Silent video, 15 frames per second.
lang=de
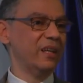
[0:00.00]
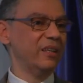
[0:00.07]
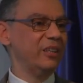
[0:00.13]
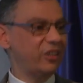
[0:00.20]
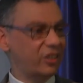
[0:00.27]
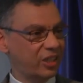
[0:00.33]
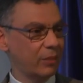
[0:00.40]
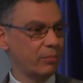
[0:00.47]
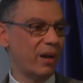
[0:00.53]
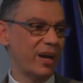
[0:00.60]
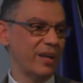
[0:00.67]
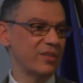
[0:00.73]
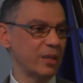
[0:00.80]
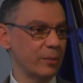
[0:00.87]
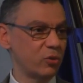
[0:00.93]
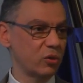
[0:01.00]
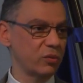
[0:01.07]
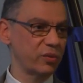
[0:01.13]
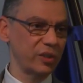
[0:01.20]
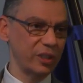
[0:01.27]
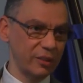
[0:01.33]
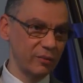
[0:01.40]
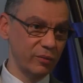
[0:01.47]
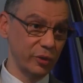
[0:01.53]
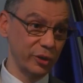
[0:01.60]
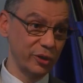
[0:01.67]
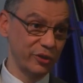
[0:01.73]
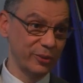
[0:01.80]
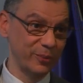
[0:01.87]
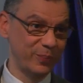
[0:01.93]
nicht gemeinsam zufrieden
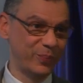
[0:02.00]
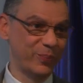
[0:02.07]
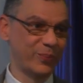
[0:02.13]
wird.